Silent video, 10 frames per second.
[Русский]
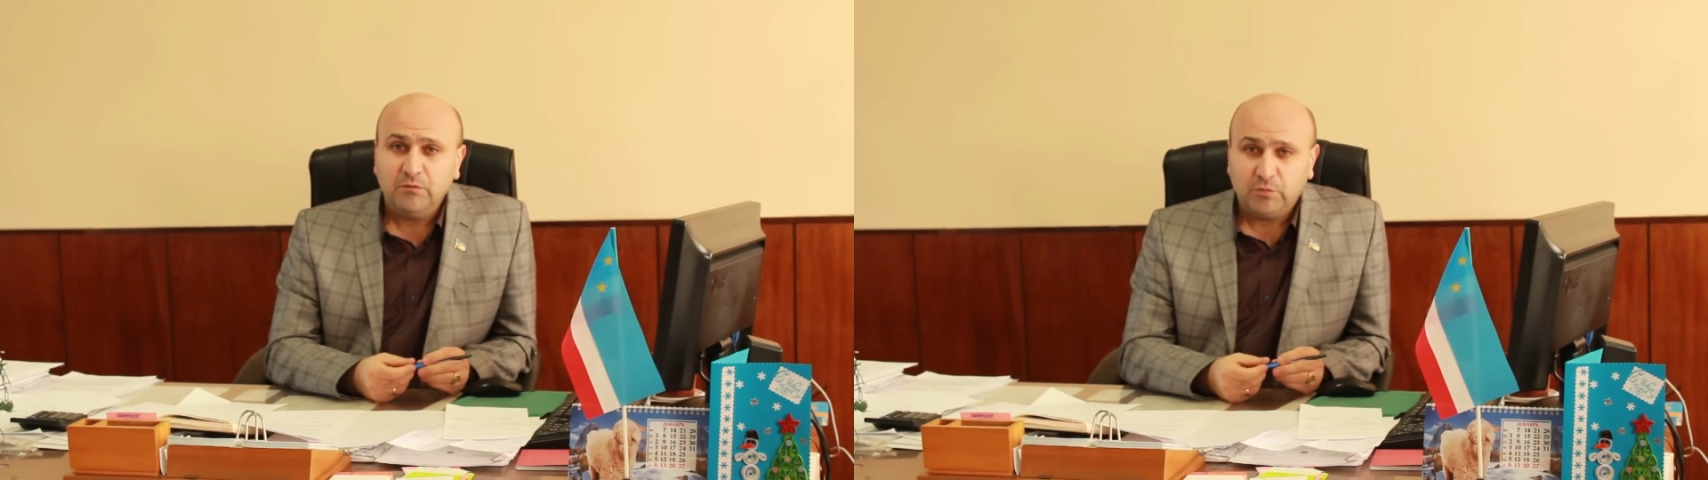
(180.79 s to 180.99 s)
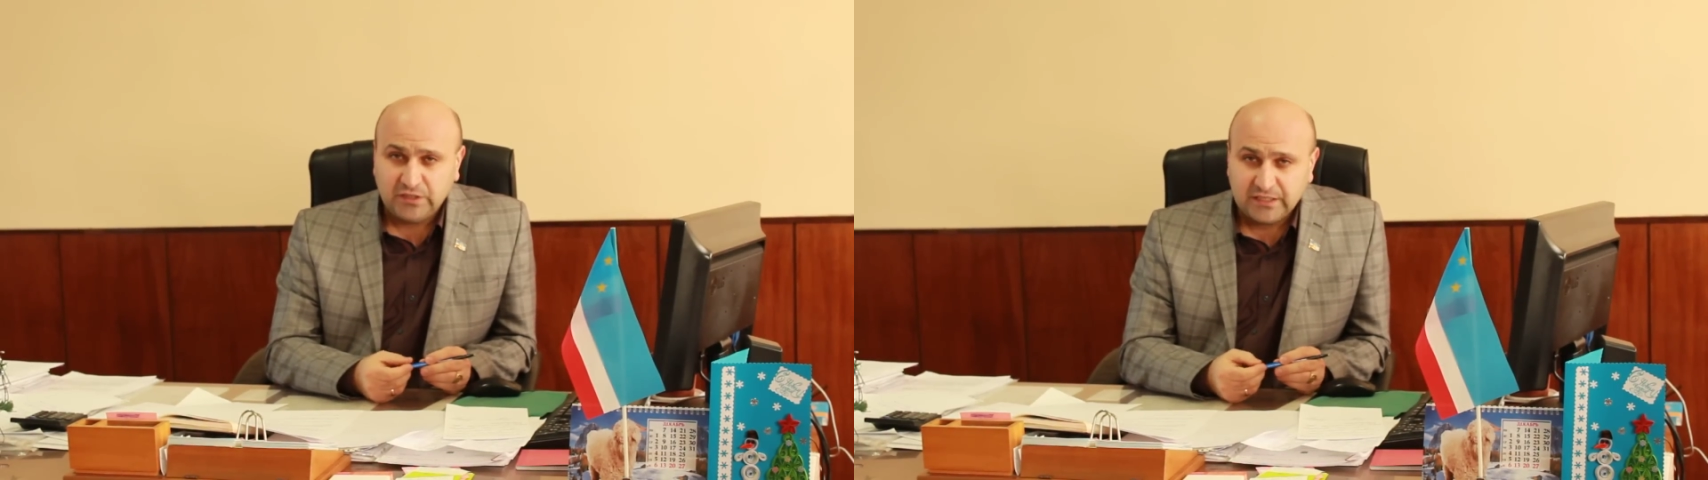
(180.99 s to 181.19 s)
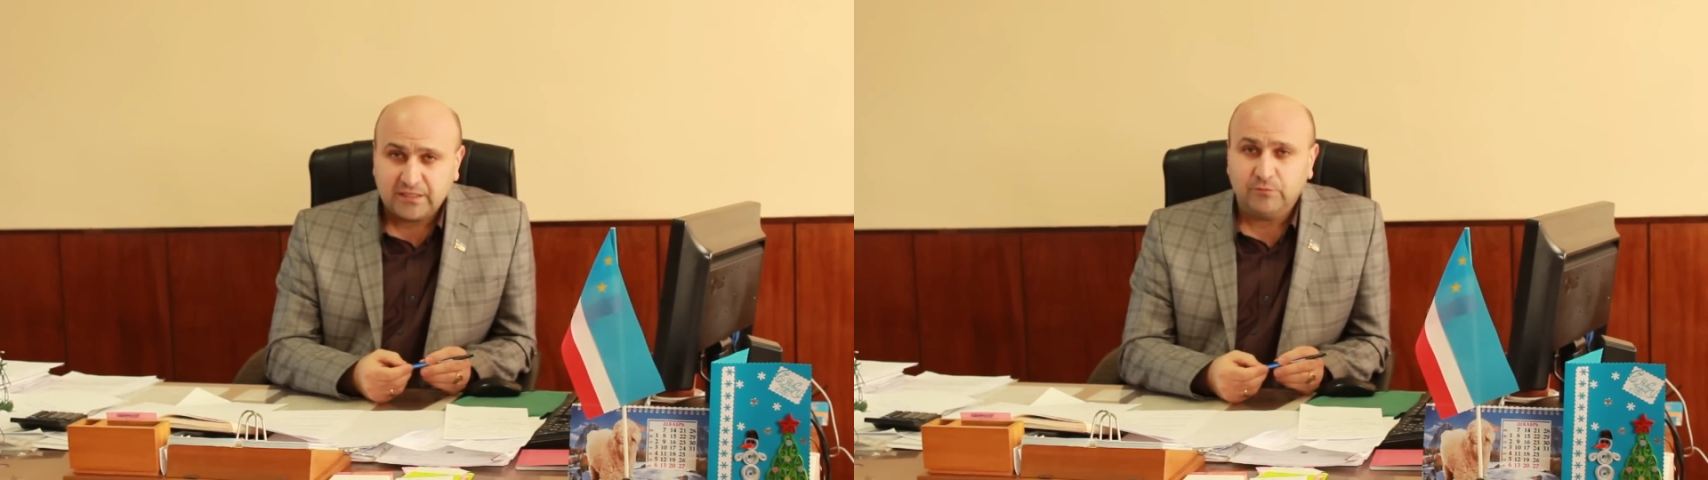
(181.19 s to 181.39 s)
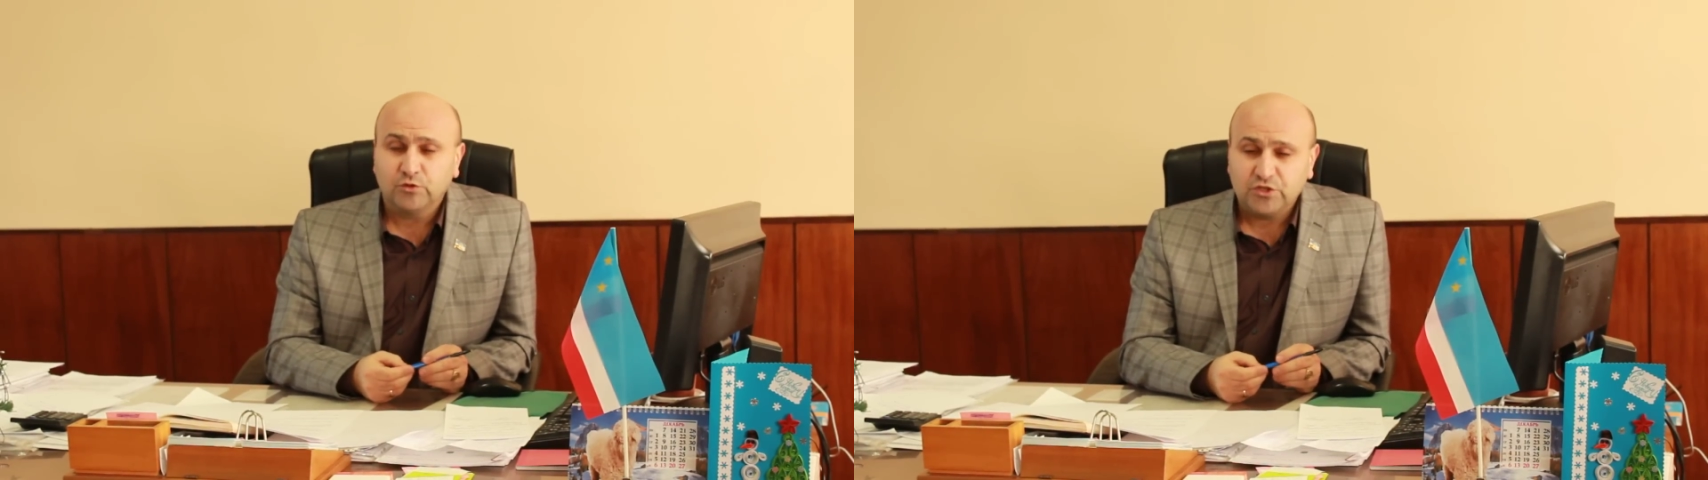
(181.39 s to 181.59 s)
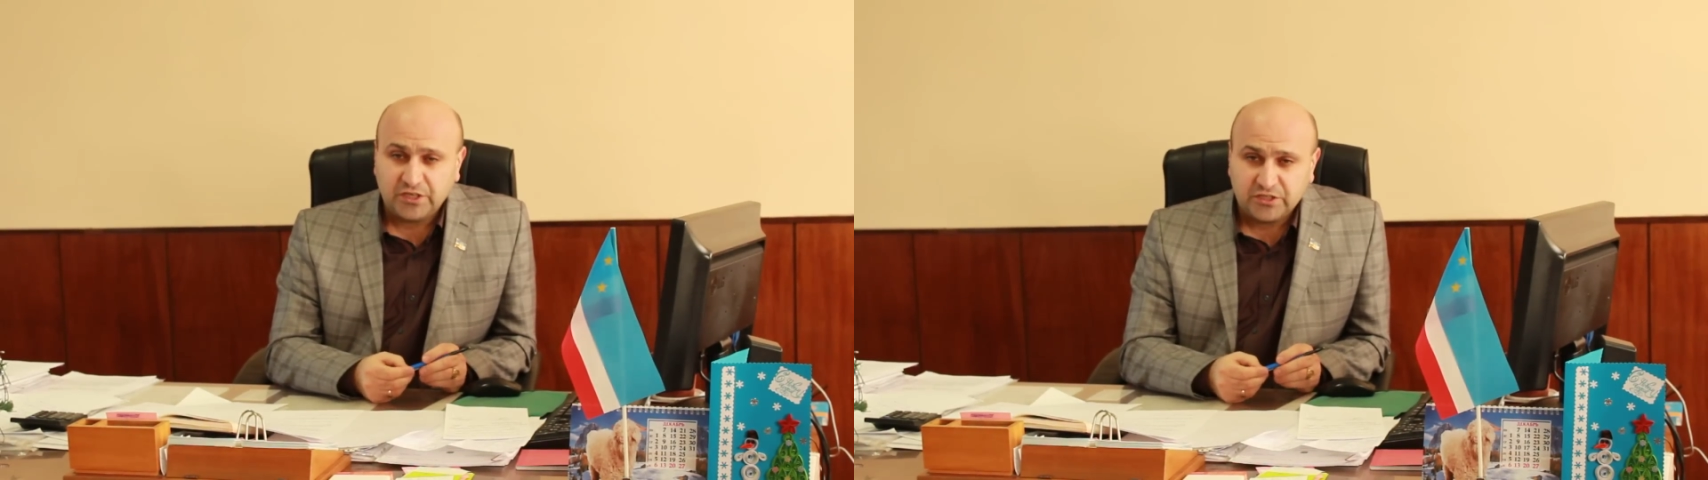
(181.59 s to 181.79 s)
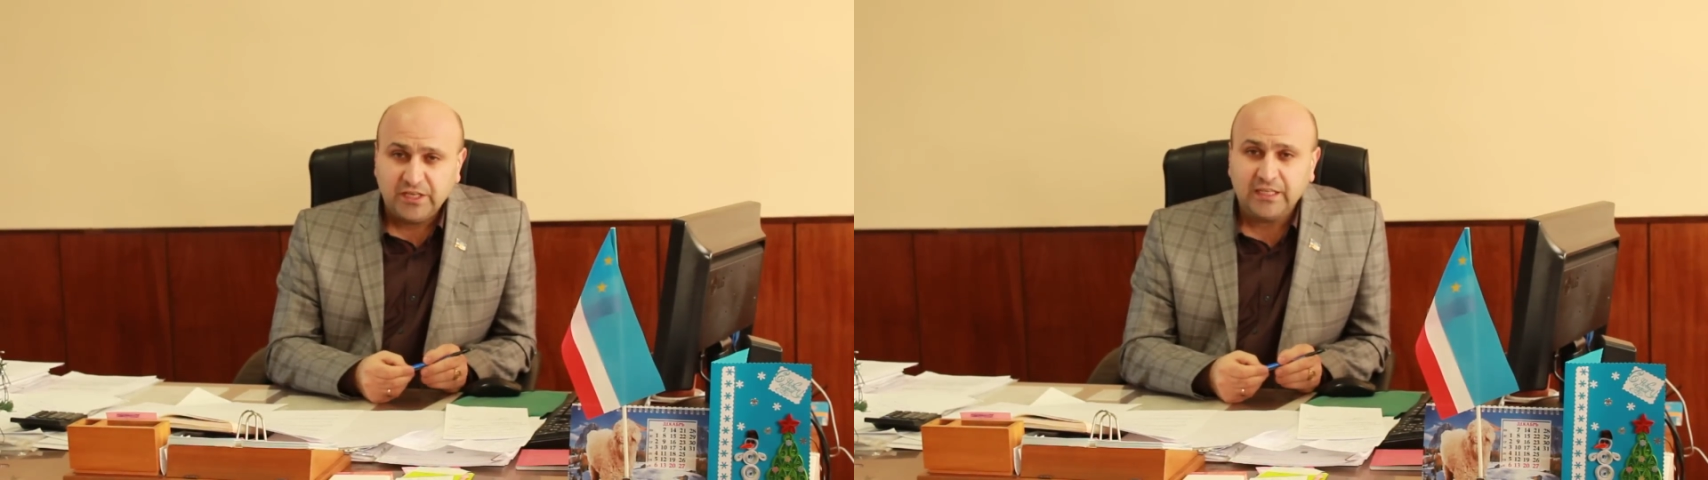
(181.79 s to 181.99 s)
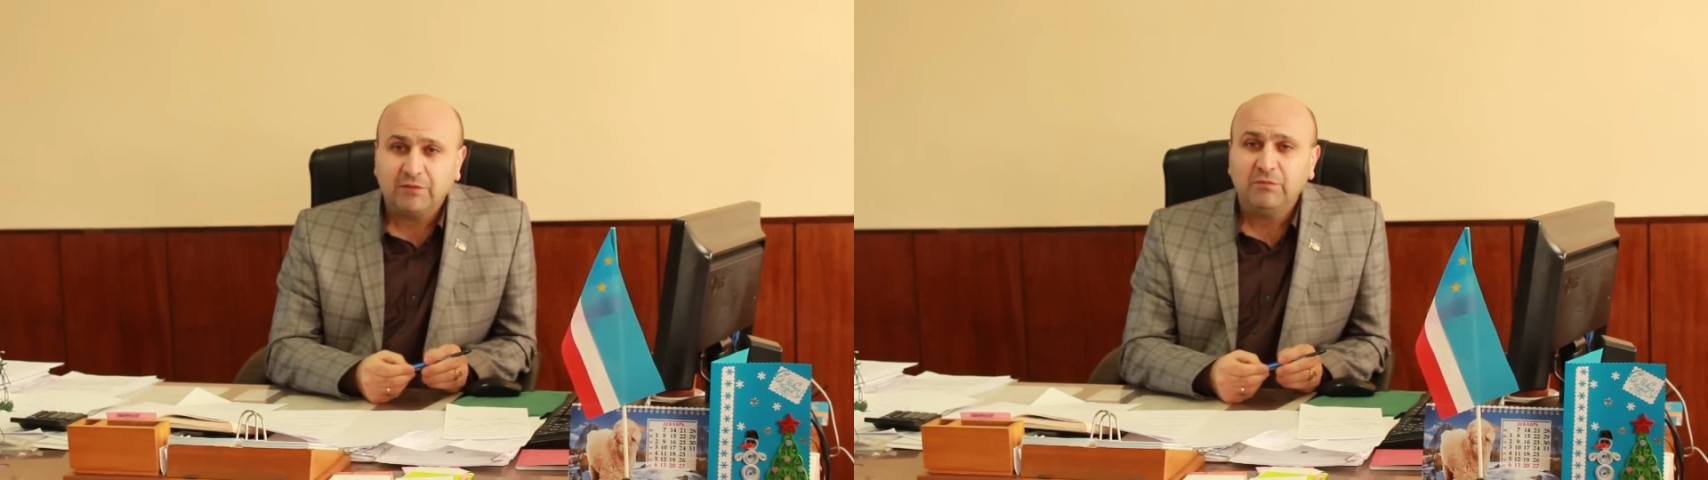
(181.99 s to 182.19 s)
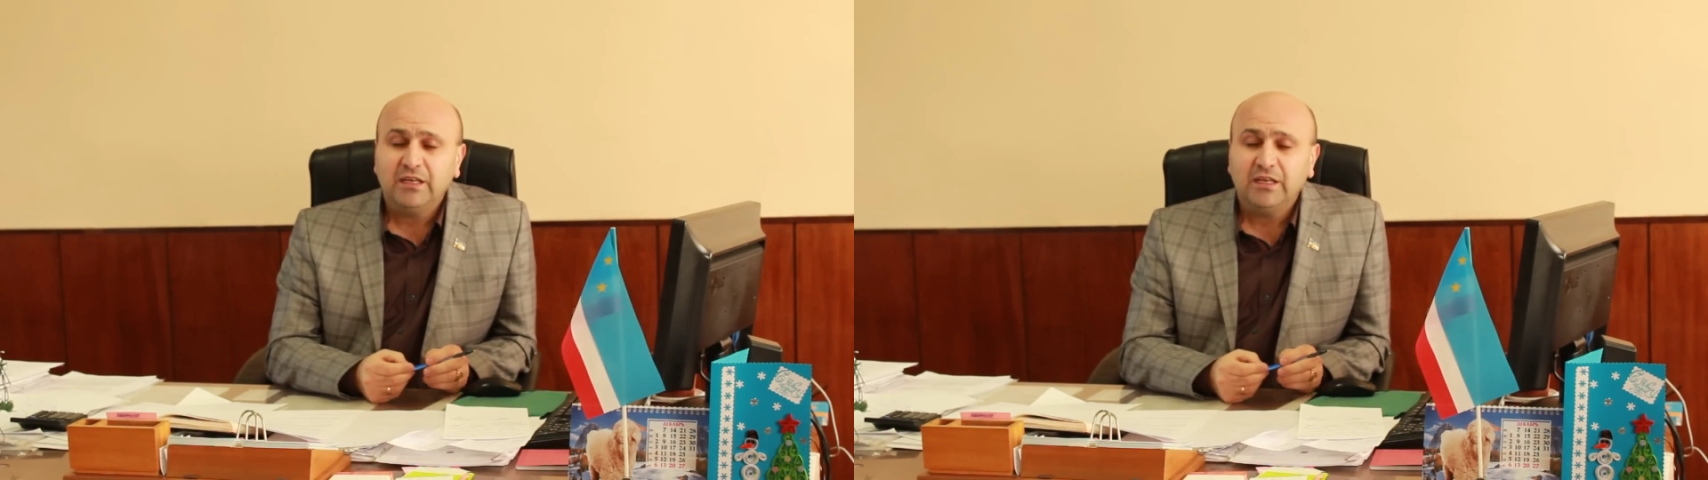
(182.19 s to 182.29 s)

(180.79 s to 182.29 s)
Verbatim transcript: по детским учреждениям